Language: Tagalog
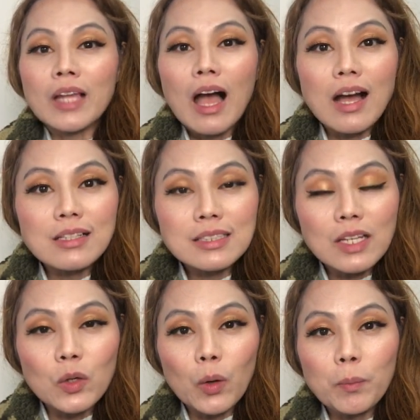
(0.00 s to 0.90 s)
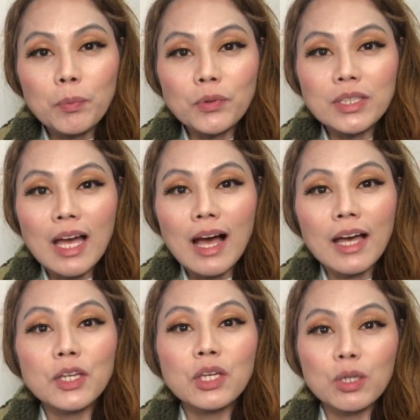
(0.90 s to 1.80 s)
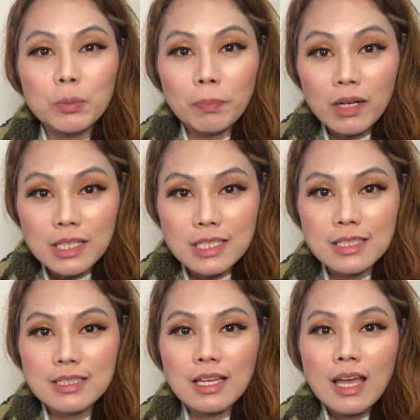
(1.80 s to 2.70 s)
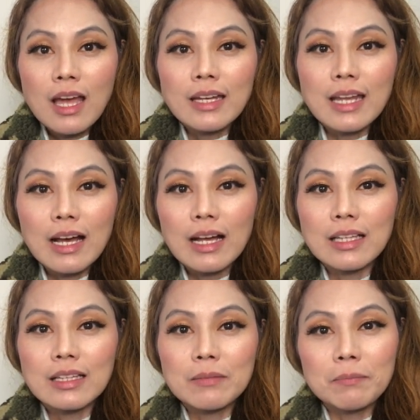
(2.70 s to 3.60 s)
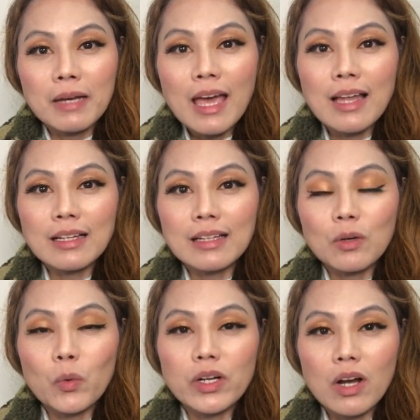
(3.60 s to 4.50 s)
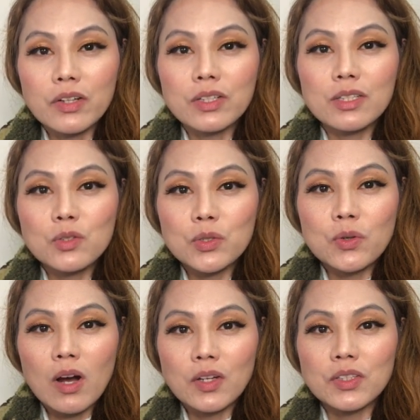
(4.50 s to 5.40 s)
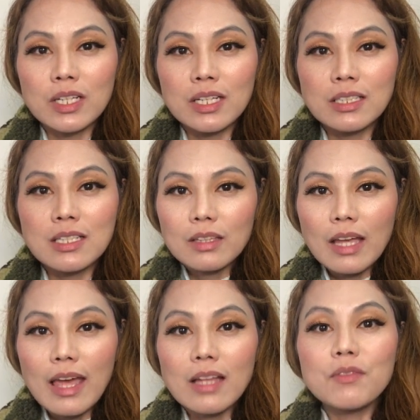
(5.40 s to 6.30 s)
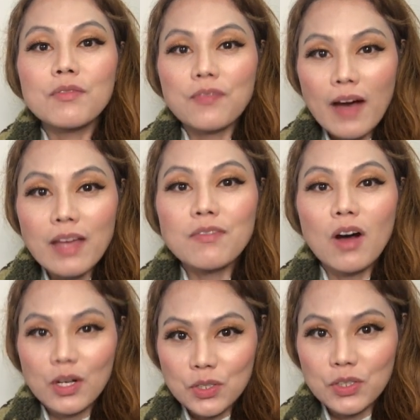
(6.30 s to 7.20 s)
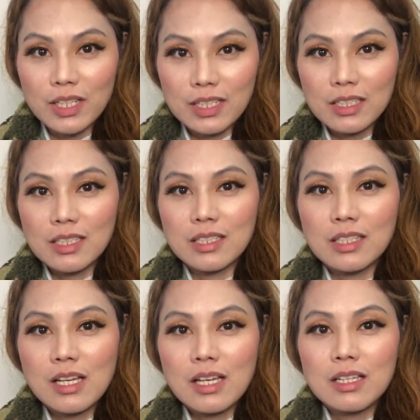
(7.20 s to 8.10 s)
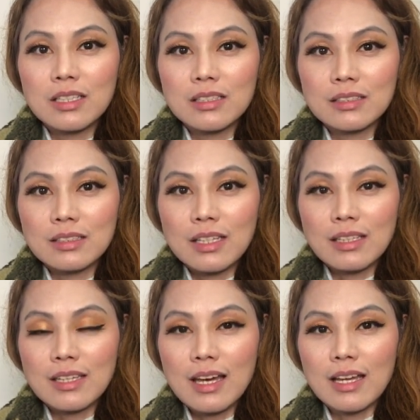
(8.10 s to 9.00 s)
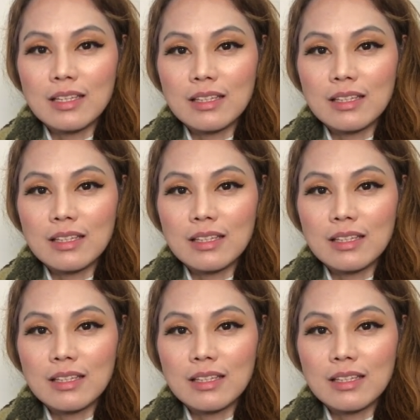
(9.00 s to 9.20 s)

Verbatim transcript: Ang sa loob po niya ay coupons na may halagang 100, 200, and 500. Yan.